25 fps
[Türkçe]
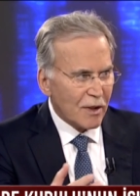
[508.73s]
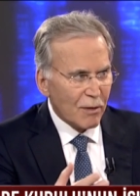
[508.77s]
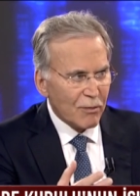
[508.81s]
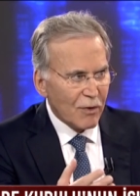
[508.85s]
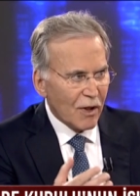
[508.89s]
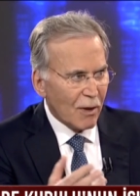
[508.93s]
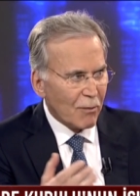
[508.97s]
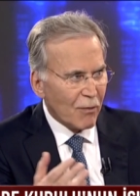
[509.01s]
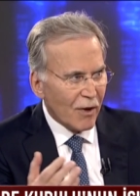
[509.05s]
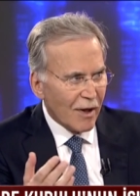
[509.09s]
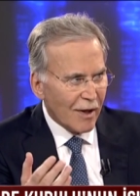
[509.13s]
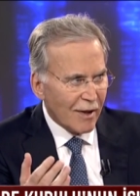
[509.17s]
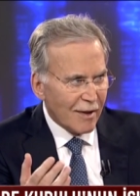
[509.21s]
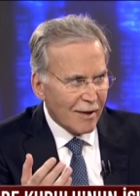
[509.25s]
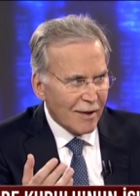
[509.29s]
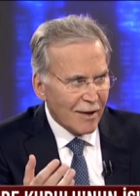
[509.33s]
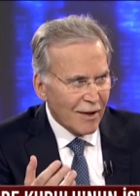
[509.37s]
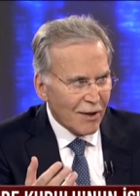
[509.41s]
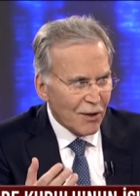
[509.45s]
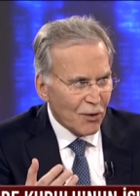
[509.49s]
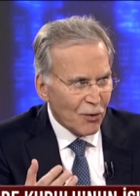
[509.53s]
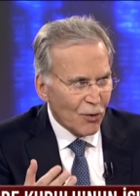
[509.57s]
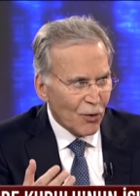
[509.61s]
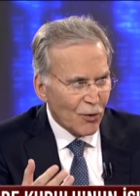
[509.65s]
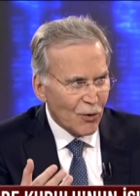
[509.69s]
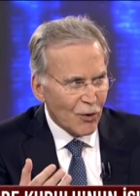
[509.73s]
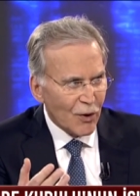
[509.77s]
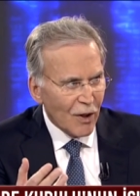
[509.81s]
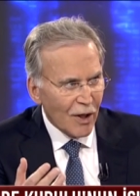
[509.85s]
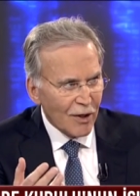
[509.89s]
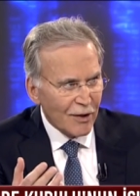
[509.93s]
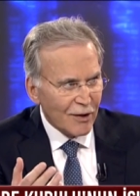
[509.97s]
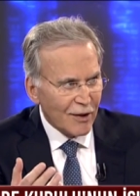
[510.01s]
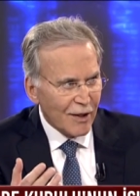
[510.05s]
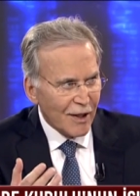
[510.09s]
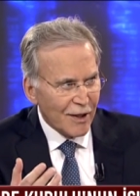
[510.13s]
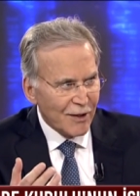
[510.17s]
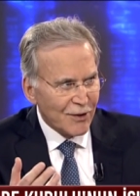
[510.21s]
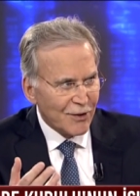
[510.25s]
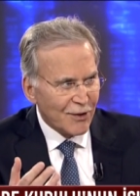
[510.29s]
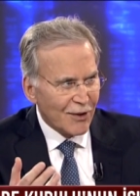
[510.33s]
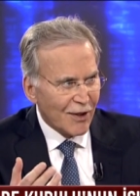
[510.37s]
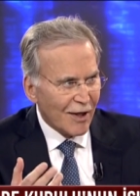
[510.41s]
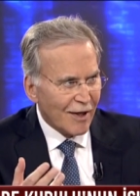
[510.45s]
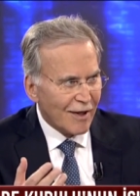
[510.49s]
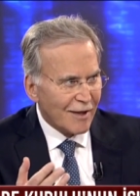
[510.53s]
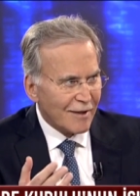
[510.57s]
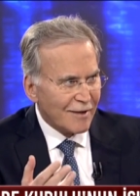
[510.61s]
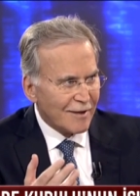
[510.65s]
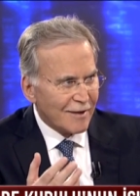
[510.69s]
Tabii ama konu yargıya
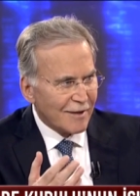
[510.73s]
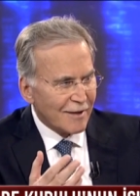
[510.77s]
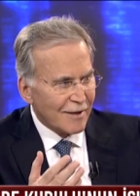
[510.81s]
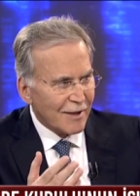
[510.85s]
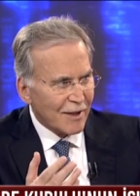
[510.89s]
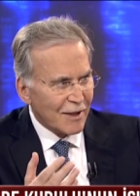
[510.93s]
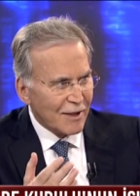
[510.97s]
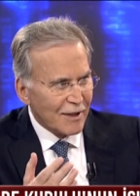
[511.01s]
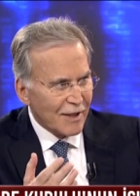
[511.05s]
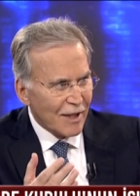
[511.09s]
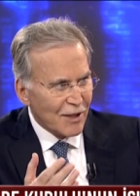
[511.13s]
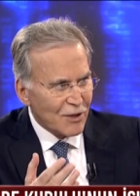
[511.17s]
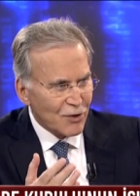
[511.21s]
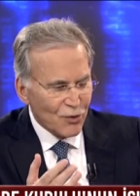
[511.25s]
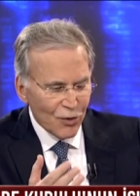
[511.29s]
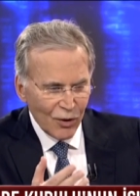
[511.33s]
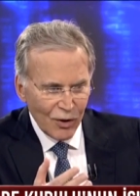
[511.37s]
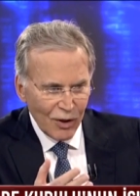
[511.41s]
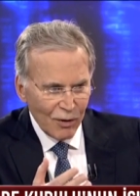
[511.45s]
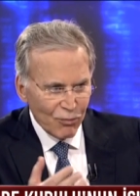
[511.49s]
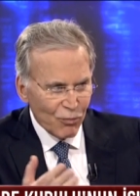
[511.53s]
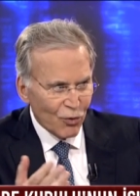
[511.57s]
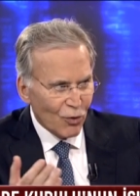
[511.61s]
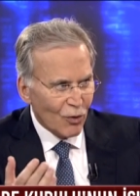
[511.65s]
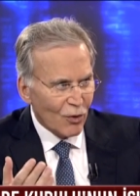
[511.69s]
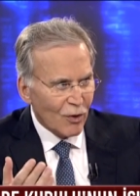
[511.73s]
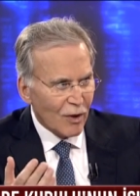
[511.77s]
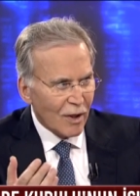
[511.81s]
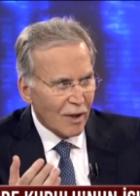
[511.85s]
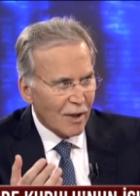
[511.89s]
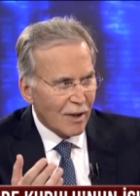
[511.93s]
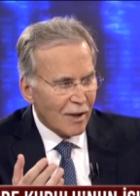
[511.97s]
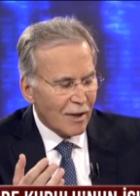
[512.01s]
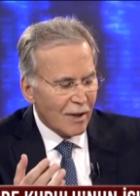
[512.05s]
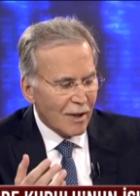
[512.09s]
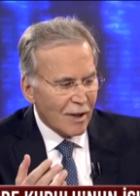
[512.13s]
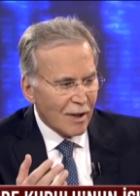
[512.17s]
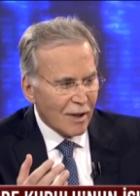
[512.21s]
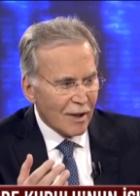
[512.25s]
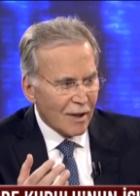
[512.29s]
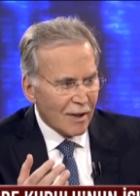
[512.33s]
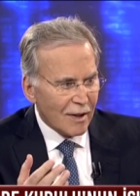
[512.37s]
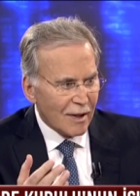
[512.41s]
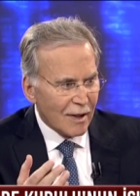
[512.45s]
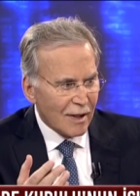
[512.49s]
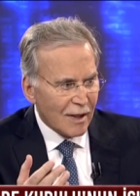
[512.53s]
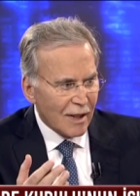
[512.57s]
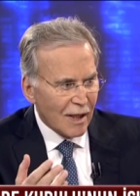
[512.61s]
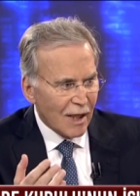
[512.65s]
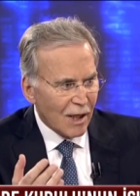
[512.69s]
intikal ettirdikten sonra bununla
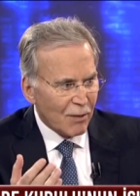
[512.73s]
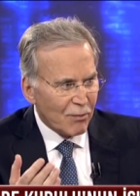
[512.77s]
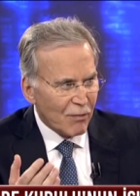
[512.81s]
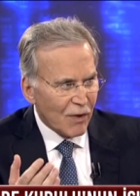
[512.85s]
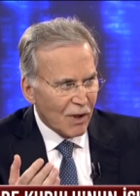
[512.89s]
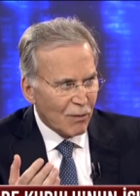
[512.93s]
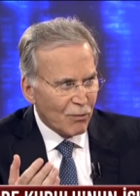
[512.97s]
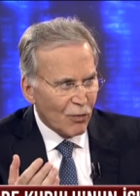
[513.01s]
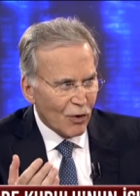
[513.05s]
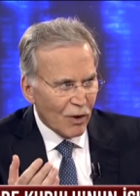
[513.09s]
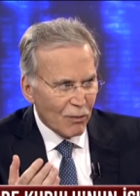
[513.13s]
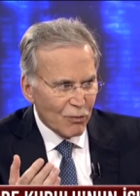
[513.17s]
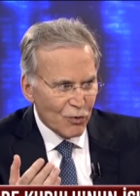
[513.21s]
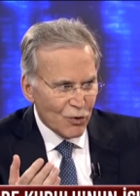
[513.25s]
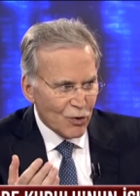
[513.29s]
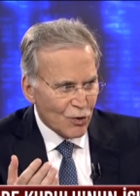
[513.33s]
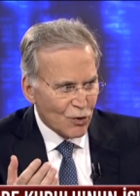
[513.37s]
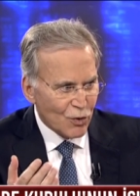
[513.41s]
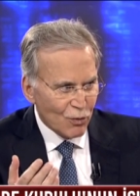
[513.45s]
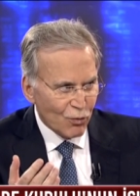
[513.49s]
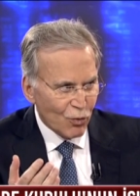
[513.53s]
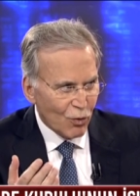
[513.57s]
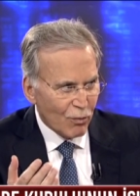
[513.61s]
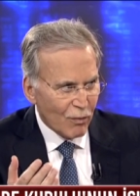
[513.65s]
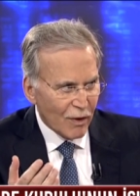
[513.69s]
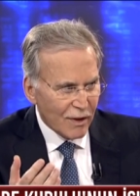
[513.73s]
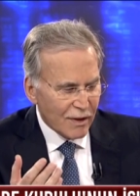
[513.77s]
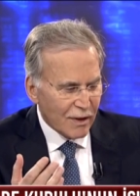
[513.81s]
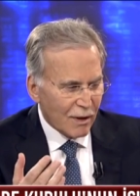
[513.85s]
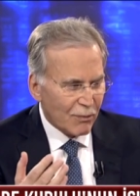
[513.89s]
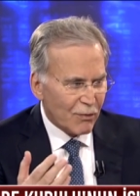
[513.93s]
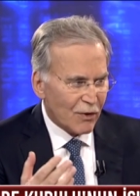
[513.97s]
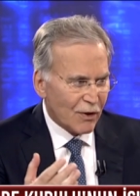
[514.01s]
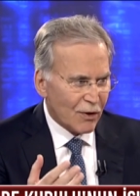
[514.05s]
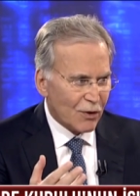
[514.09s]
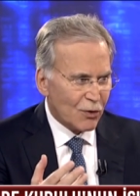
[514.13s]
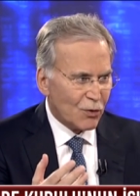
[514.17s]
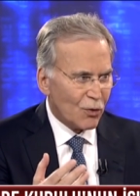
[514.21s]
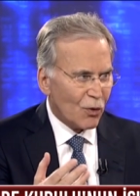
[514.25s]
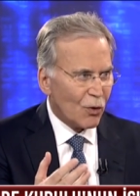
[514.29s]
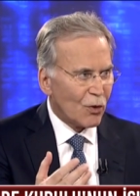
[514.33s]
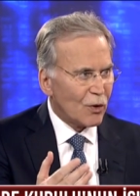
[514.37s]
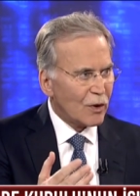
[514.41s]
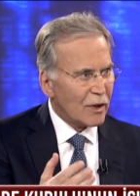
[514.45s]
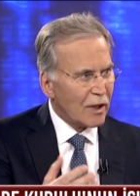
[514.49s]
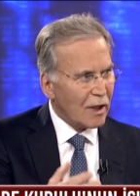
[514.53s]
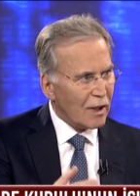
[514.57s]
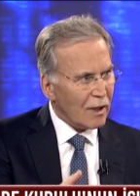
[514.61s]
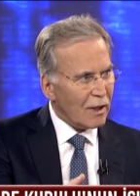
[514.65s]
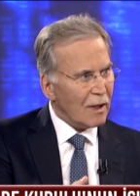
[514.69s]
ilgilenmek, buna bir çözüm bulmak tabii ki
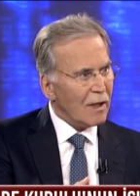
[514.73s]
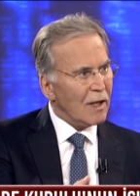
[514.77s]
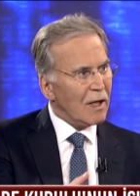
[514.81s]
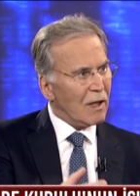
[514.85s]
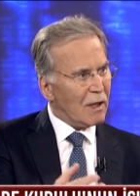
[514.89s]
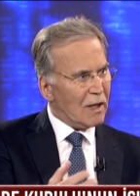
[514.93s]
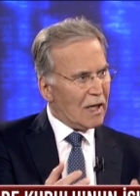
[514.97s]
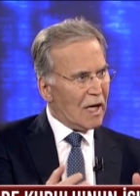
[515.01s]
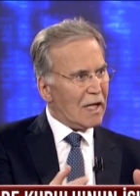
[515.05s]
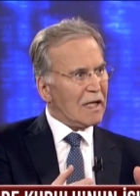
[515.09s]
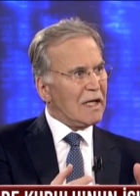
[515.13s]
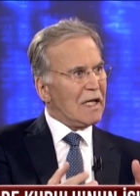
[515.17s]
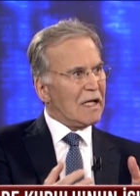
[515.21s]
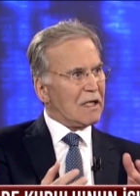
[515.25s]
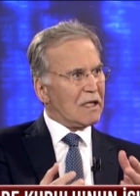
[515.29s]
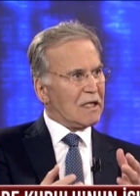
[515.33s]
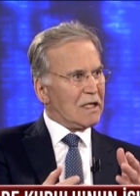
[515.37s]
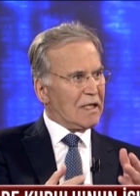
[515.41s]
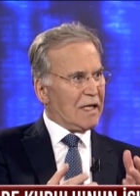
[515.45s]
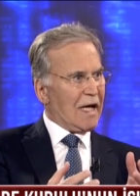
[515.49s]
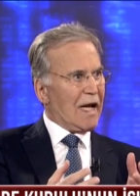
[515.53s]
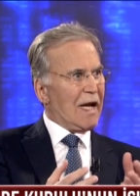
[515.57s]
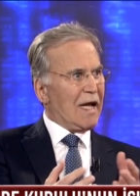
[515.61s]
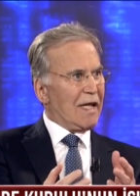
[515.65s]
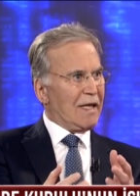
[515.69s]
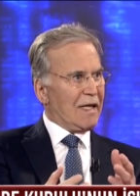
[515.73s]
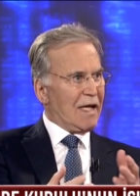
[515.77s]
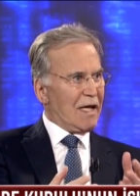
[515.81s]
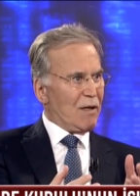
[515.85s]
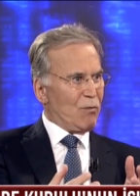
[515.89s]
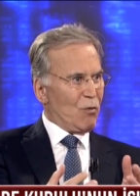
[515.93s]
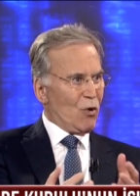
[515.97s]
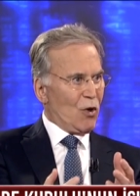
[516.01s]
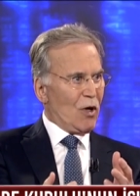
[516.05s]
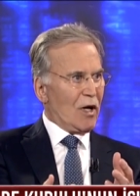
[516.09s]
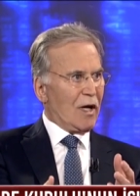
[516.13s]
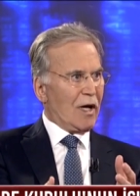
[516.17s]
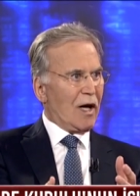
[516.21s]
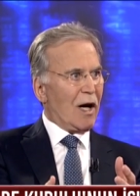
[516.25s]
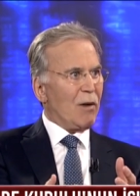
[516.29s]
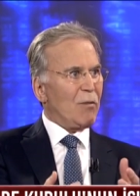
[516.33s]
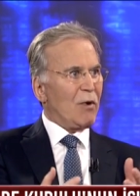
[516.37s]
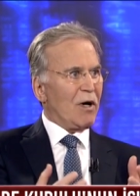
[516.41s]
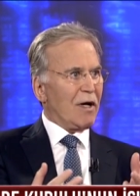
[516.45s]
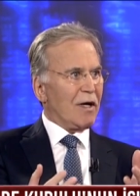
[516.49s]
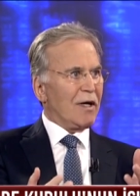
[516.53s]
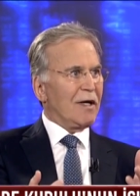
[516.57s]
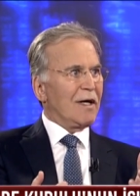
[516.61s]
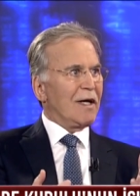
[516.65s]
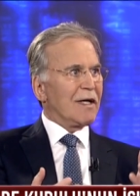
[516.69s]
doğru değil. Yani ilk gelenler böyle
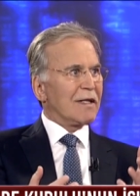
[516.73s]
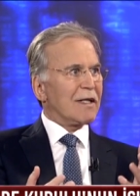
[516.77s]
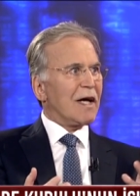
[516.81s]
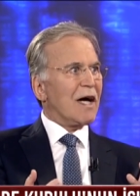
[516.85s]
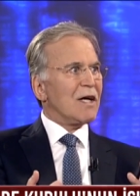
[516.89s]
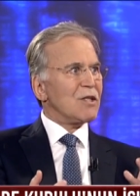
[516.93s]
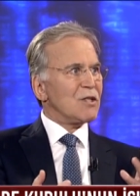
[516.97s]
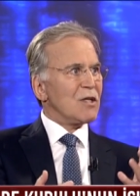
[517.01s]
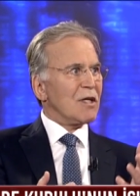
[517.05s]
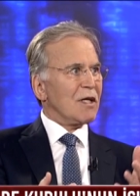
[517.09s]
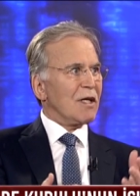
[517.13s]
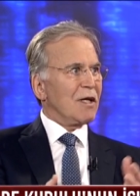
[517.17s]
ama... Bana şunu daha...